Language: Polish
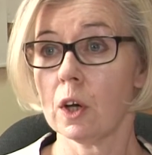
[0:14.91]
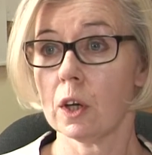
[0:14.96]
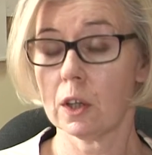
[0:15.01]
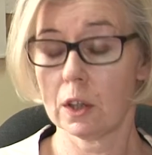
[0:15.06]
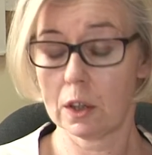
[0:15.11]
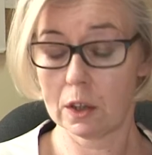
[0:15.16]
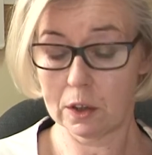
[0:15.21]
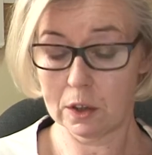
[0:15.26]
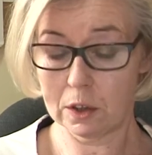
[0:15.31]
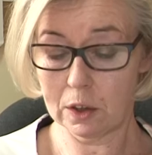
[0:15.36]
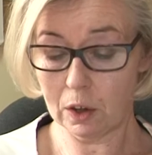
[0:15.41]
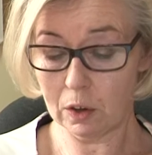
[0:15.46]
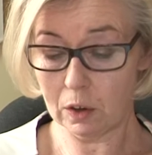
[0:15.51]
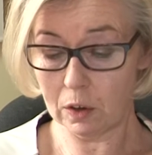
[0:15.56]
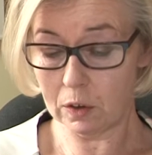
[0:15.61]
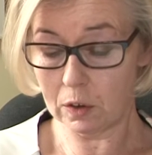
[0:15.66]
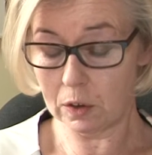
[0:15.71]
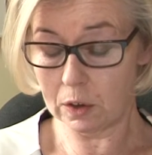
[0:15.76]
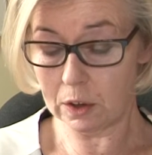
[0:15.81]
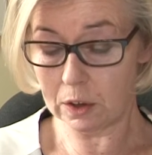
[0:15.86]
Y,
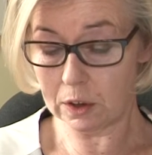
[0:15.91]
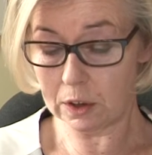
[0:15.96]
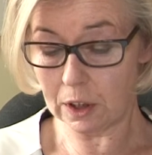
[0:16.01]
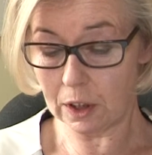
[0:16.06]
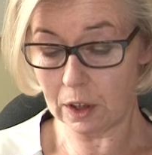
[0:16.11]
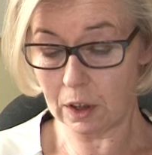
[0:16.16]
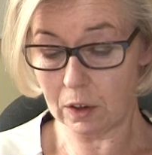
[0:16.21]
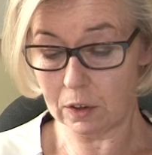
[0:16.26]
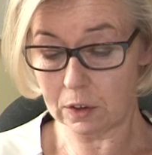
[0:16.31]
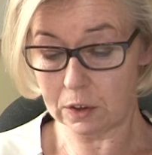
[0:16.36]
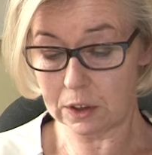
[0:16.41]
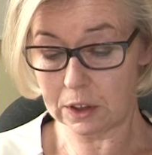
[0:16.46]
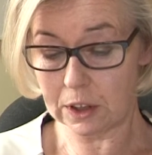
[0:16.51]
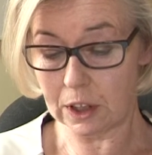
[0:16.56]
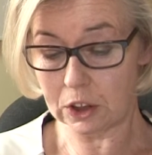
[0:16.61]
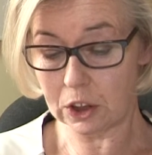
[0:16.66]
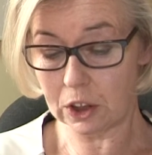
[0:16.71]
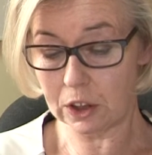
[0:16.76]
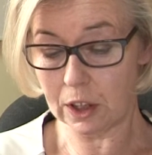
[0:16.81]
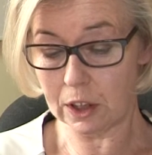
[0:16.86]
do y, tego
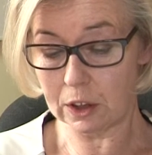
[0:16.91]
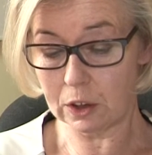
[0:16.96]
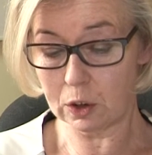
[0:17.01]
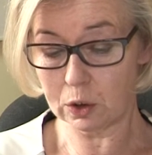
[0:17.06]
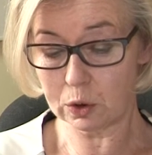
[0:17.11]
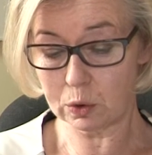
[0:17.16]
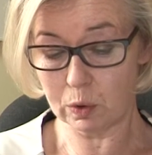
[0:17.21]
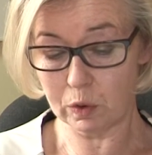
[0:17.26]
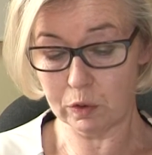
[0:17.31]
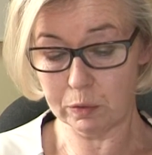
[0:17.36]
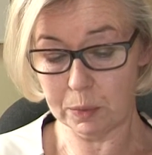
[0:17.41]
zdarzenia doszło